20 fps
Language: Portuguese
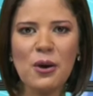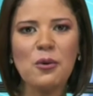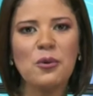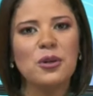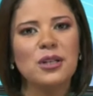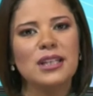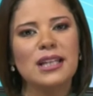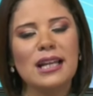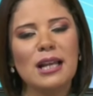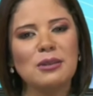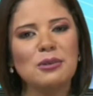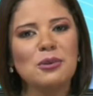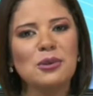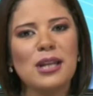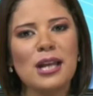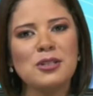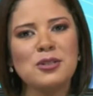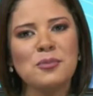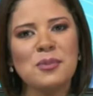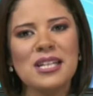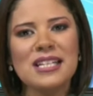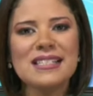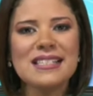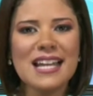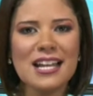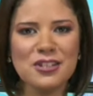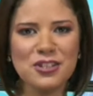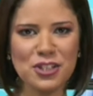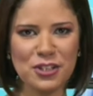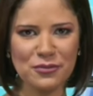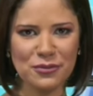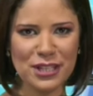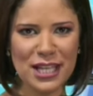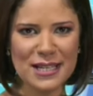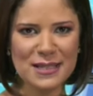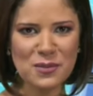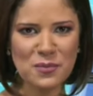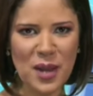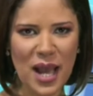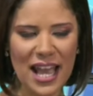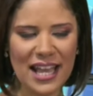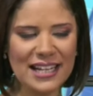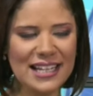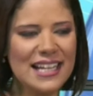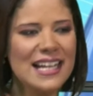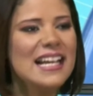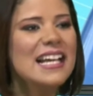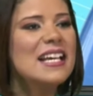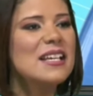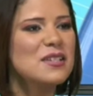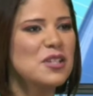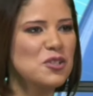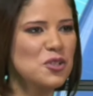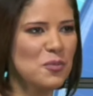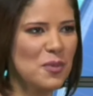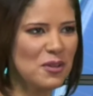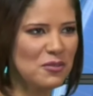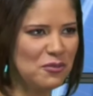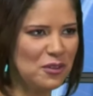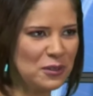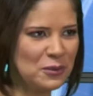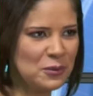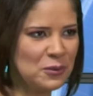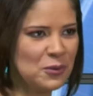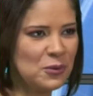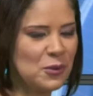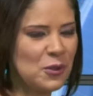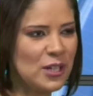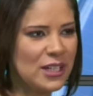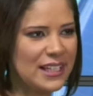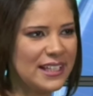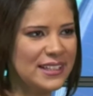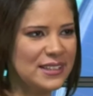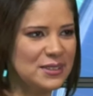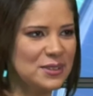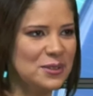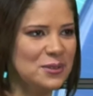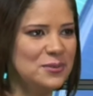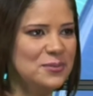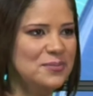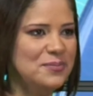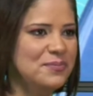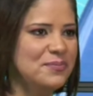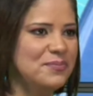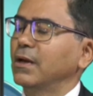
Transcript: coordenador administrativo da Smarne. Seja bem-vindo, doutor Cleanto.